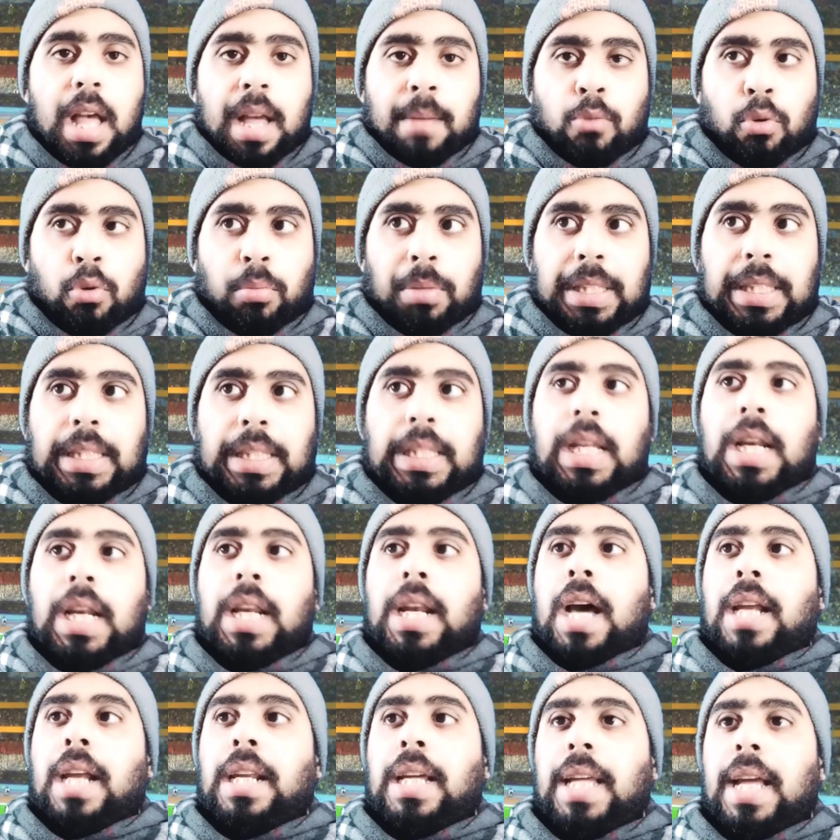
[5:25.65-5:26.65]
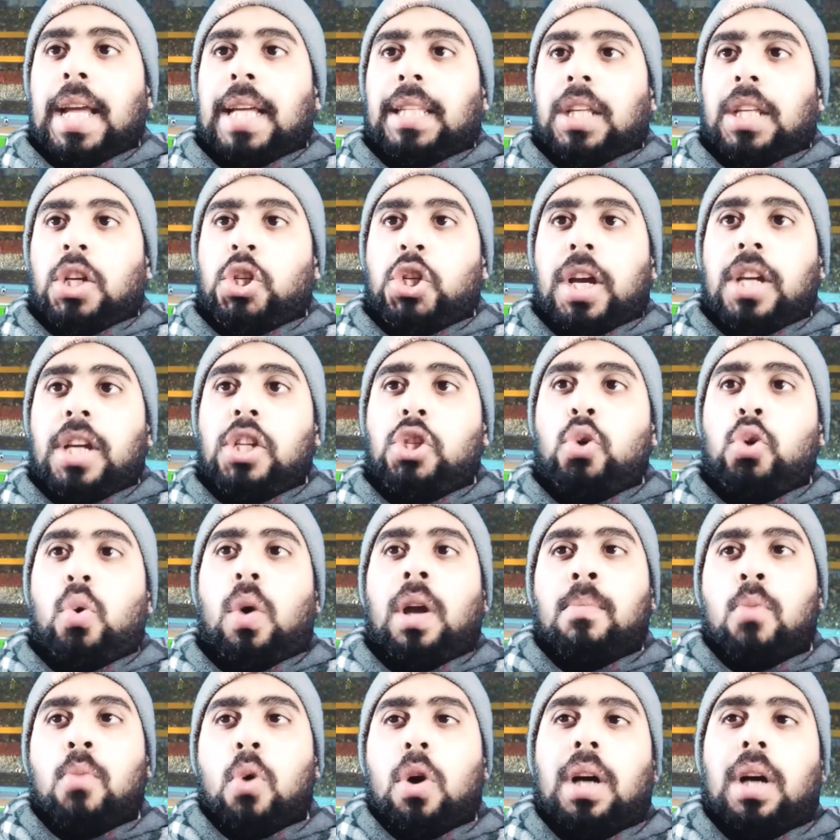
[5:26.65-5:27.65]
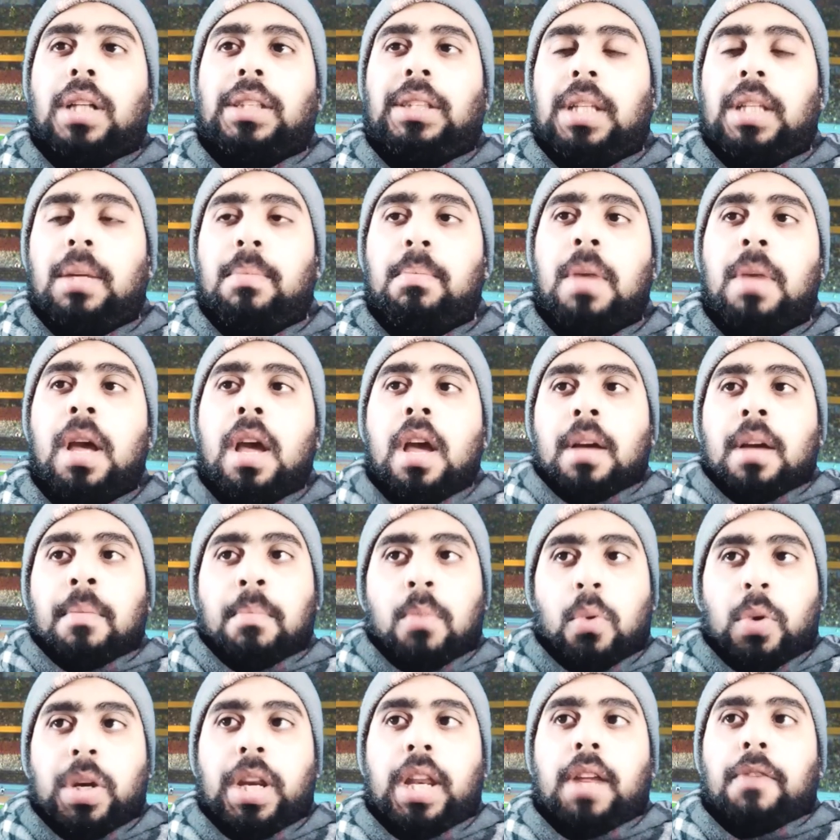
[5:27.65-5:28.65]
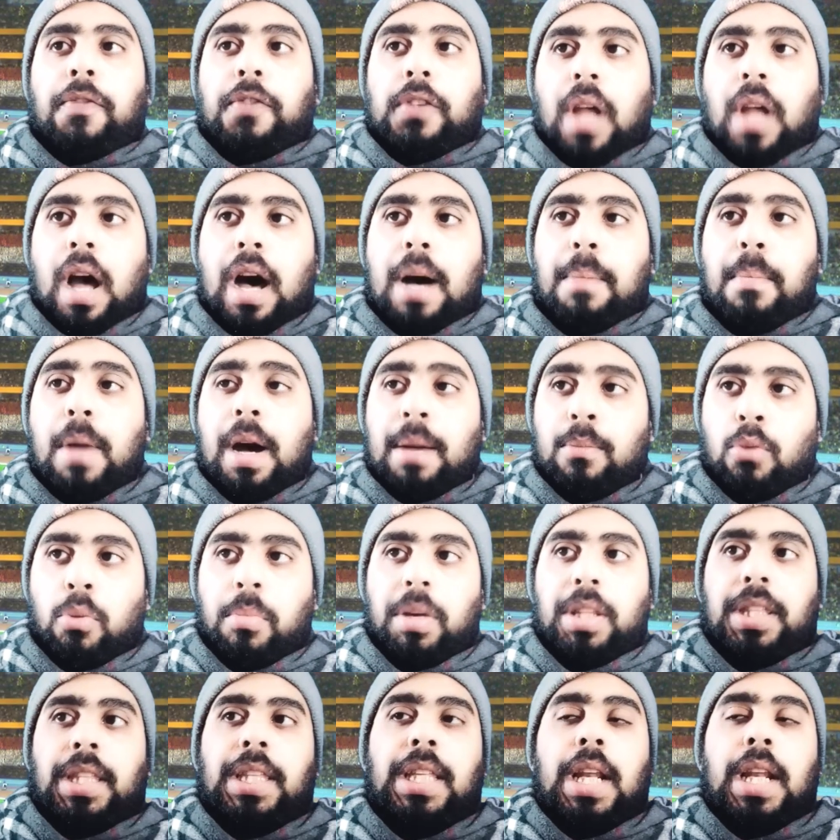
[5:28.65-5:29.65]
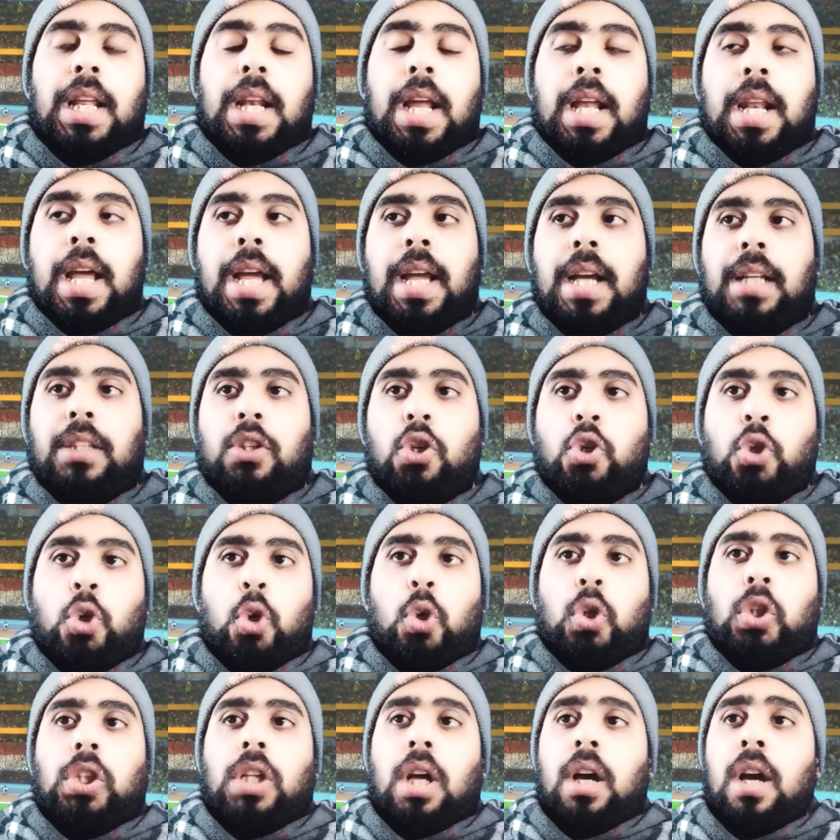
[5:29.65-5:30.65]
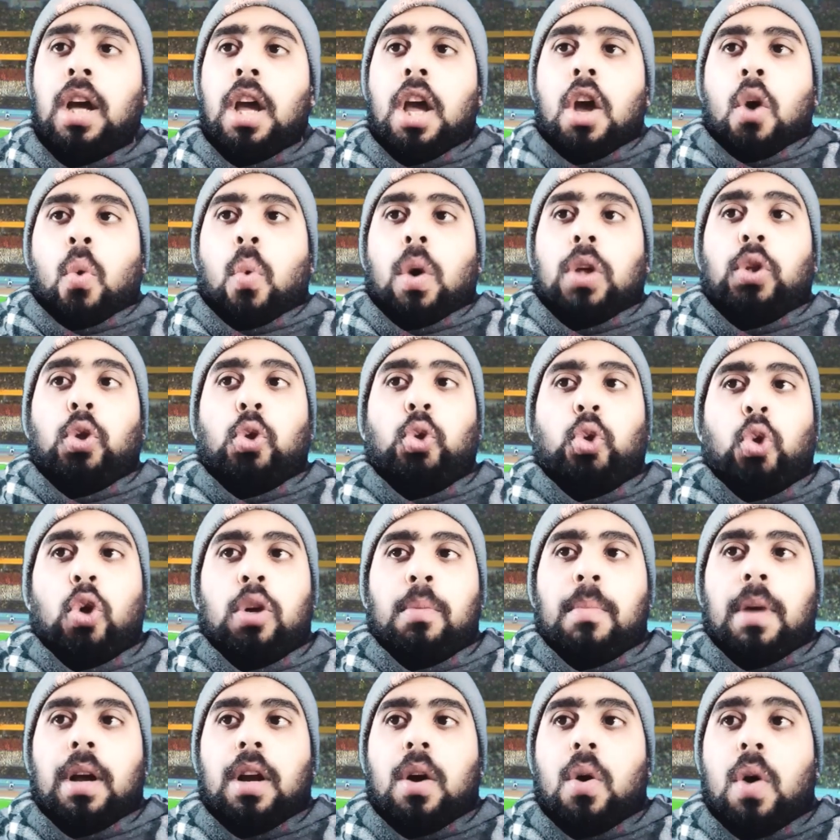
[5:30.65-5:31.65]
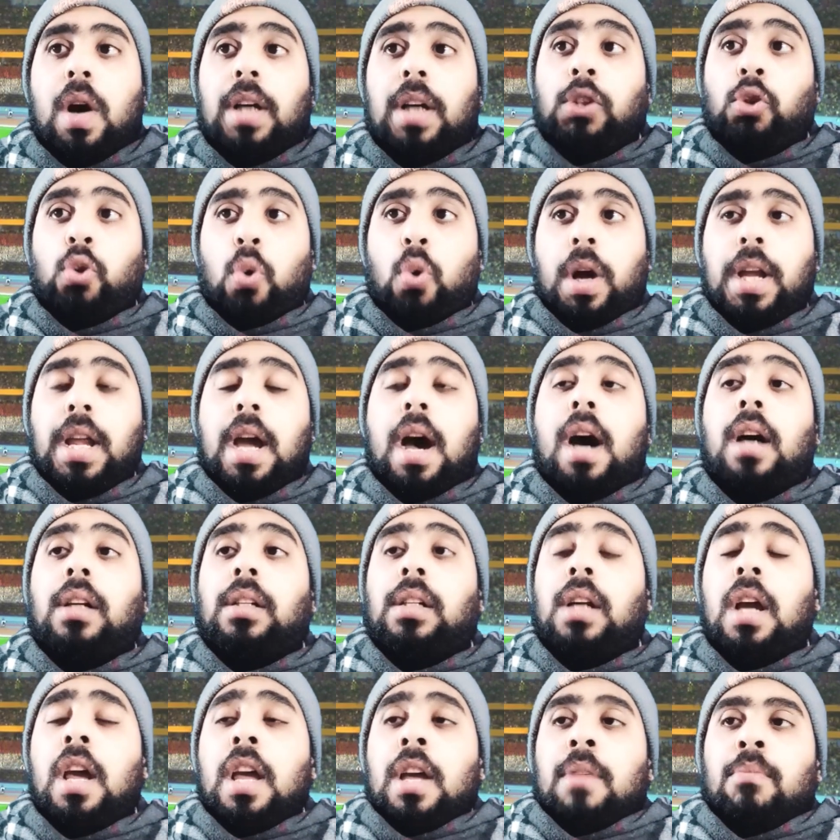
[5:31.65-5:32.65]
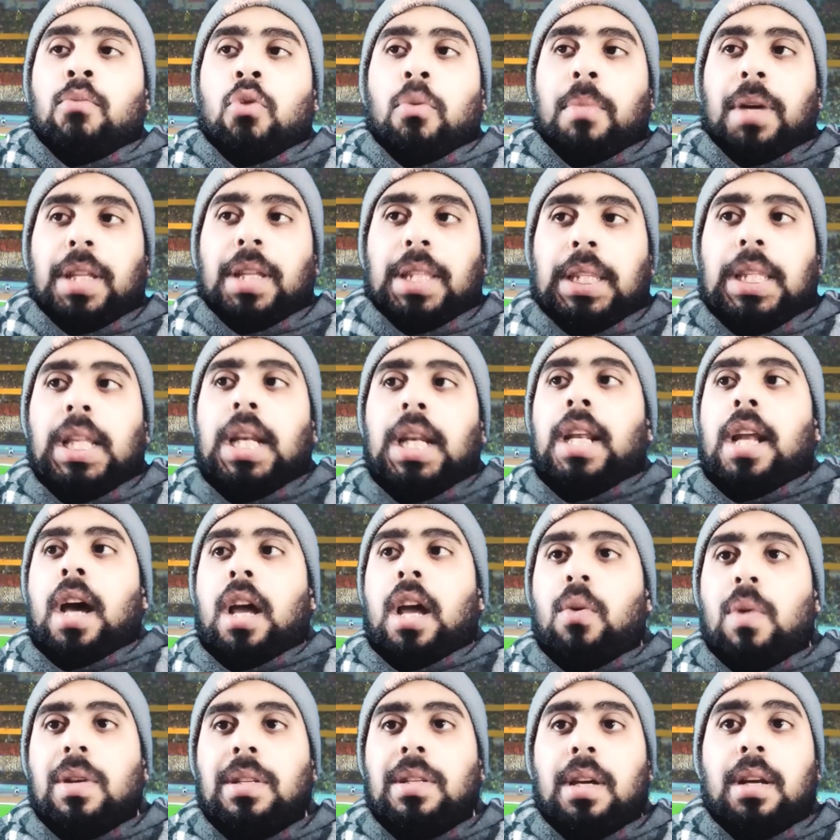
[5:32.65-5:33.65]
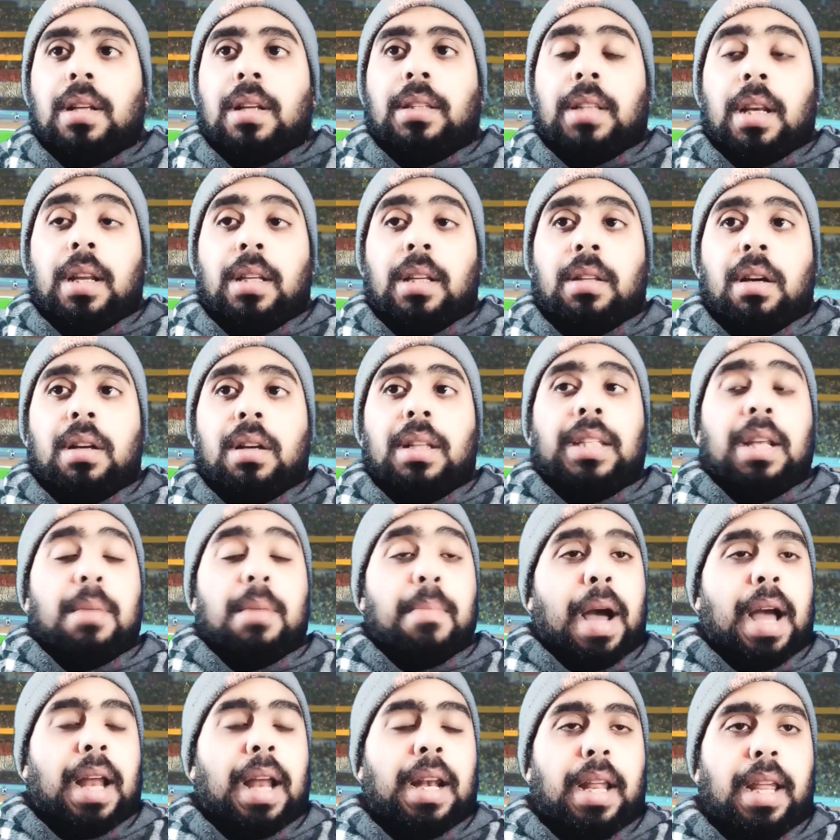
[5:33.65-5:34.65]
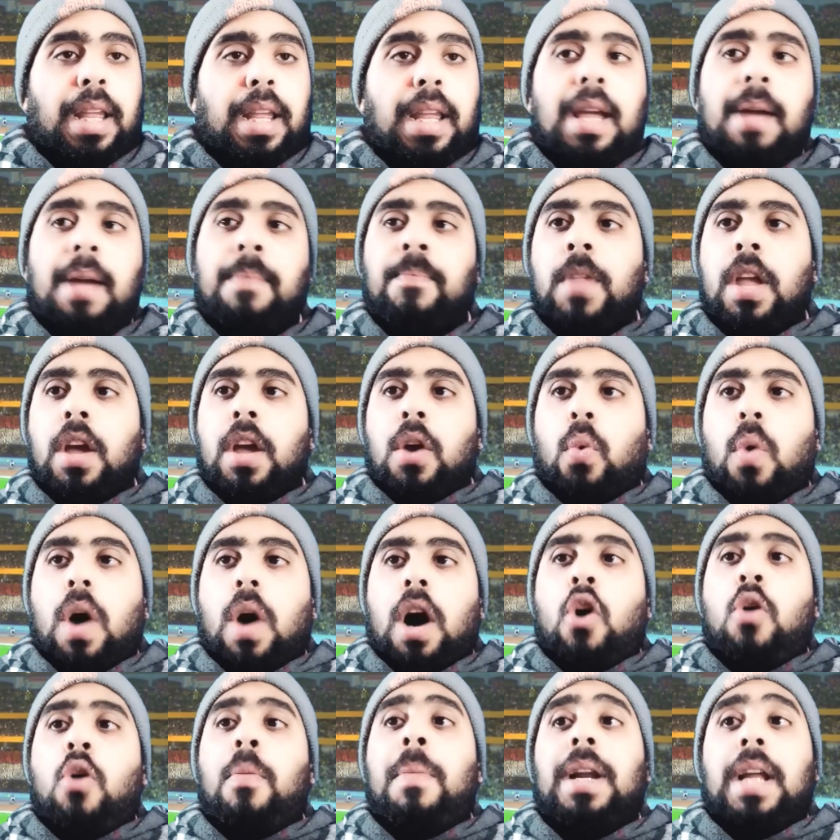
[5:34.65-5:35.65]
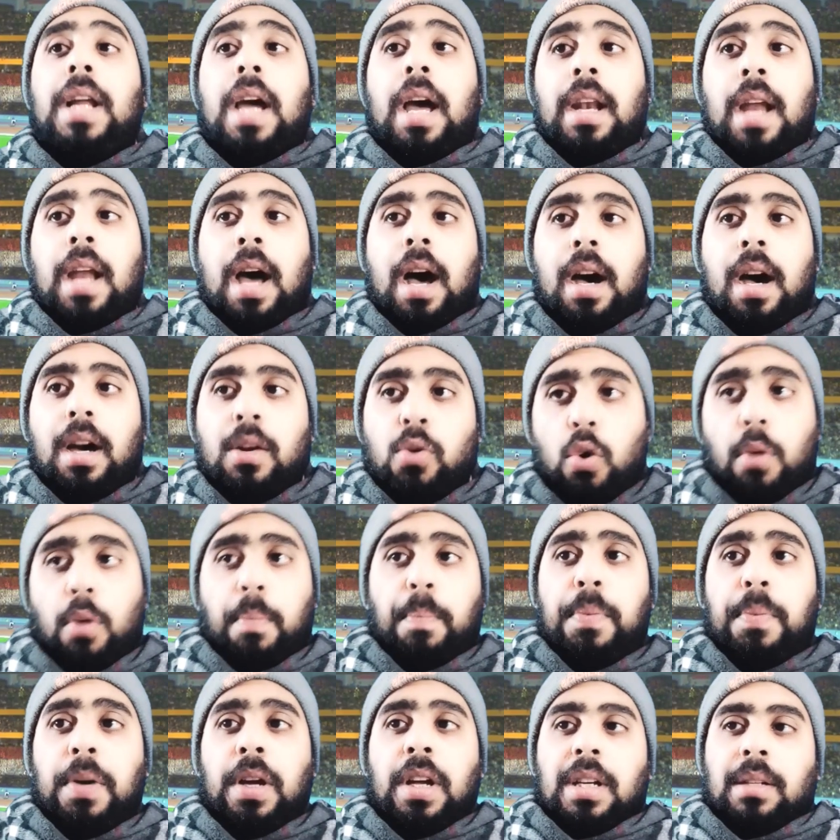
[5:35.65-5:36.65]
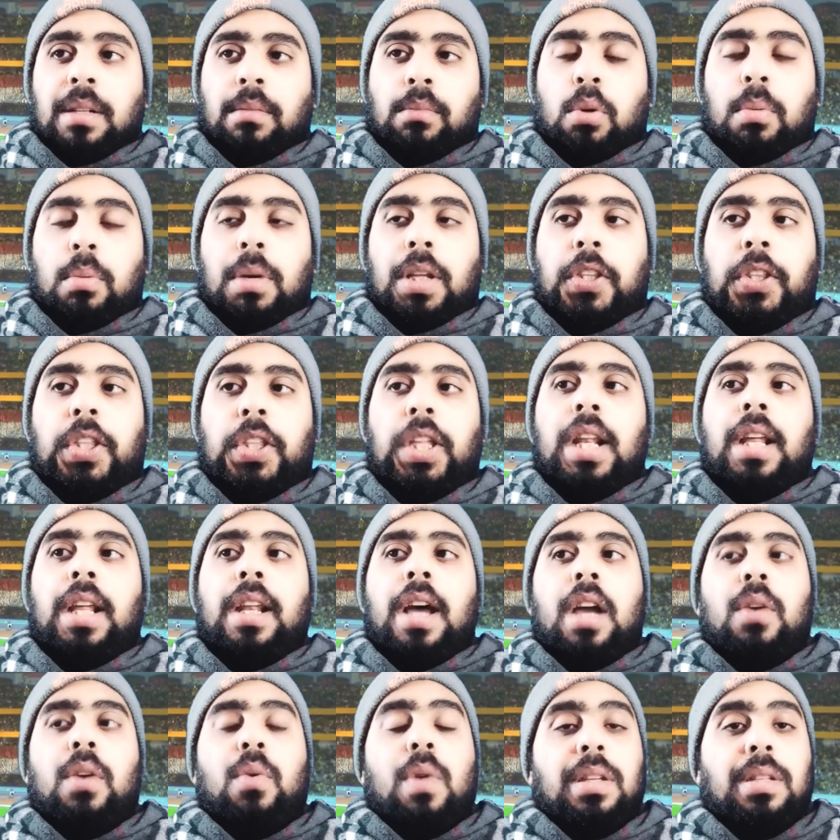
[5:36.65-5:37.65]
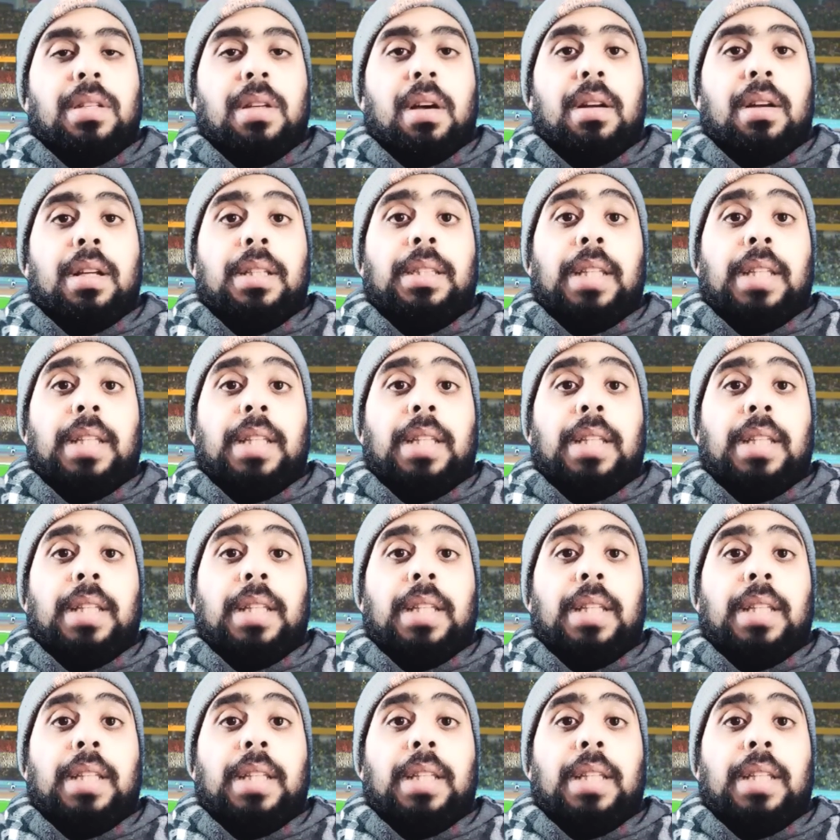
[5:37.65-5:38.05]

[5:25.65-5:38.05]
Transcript: ممثلا عن هيئة الجيش والمقدم منيف طعمة ممثلا عن هيئة الشرطة ودكتور مروان دويعر ممثلا عن وزارة الإدارة المحلية وعمر العاروب ممثلا عن وزارة